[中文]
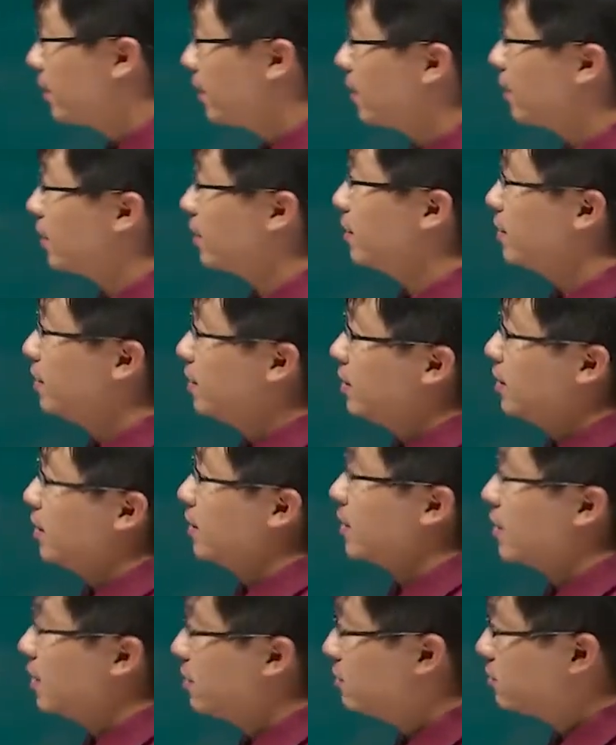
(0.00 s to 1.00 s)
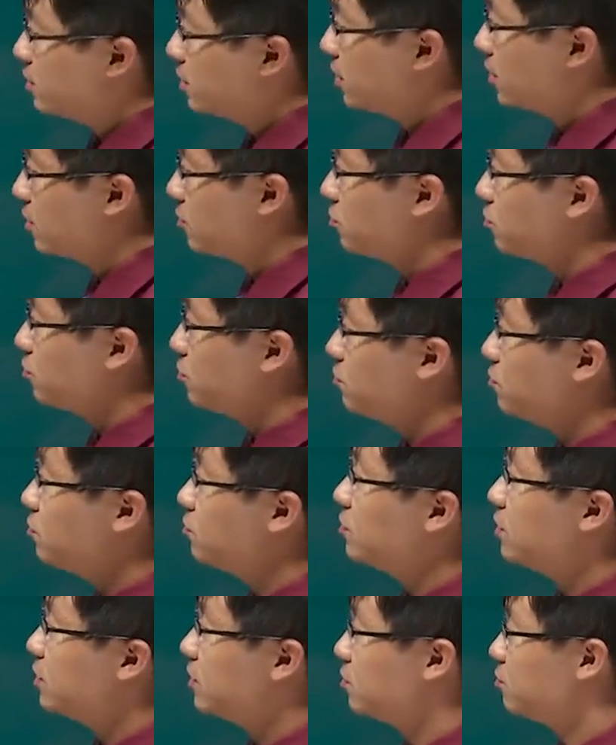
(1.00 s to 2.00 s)
二，了解区
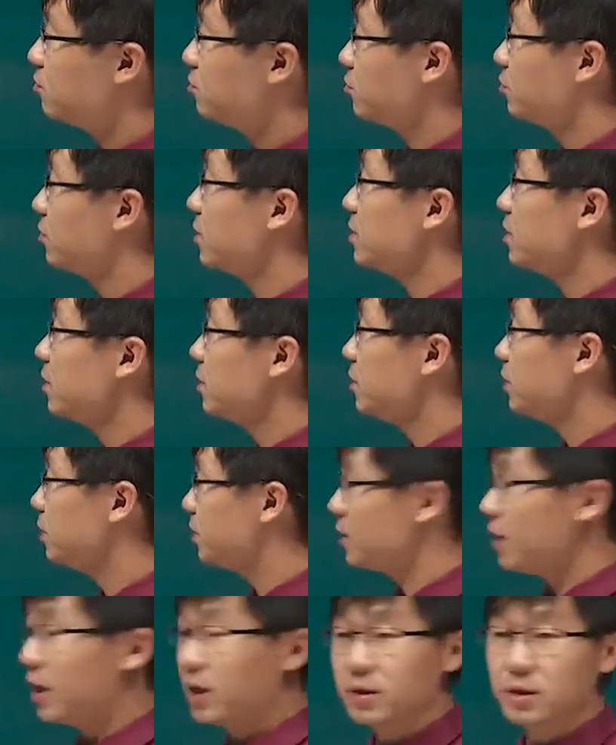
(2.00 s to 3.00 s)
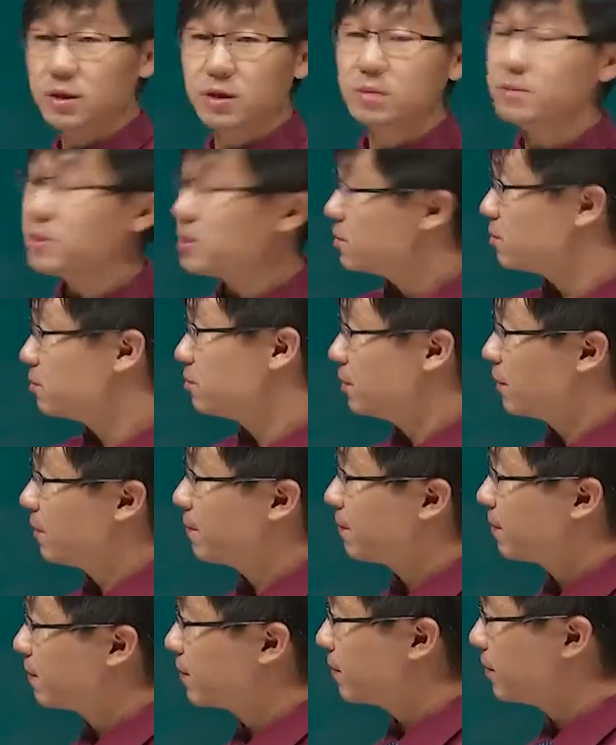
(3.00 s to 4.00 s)
域性股权交易市场的基本情况
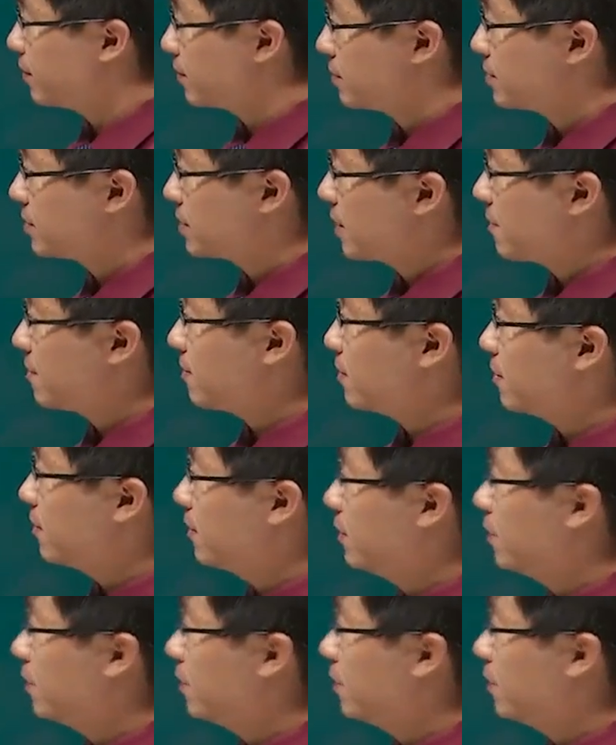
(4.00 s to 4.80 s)
啊；三，